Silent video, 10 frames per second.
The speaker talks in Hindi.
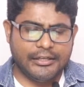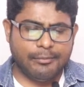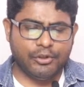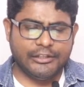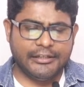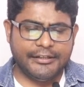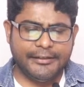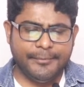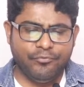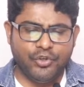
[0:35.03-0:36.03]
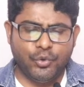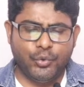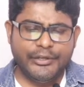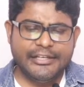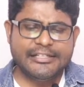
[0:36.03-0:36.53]
क्या बोलता है
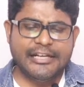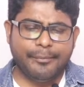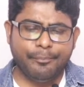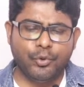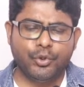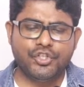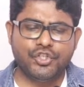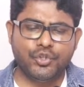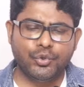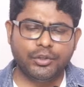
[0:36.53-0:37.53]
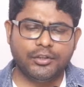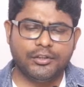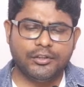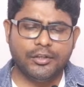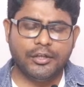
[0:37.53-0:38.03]
हुईच अप्रोच टूक
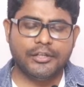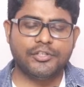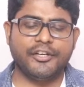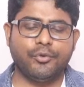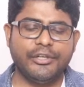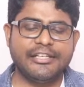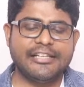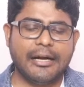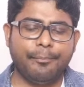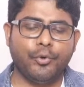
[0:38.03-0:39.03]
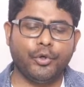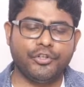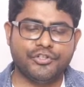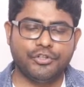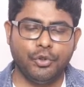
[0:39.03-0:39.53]
सॉरी हुईच
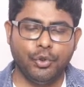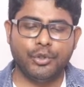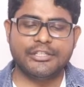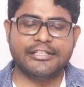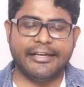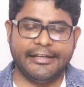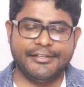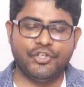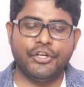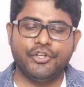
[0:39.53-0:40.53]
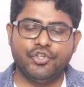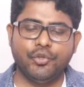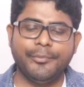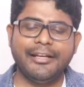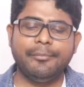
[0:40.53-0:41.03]
अप्रोच लुक्स एट
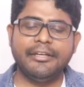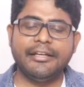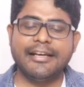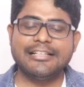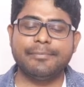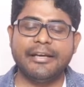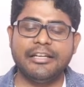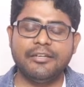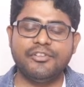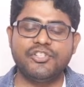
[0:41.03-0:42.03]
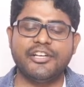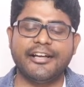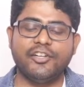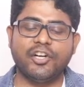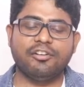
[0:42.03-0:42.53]
ह्यूमन बींग एज
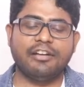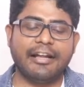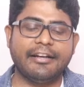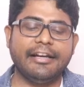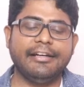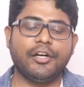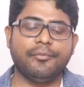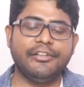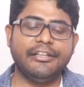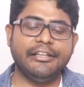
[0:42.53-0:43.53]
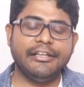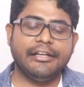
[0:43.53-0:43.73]
बेनिफिशियरी और टारगेट ऑफ द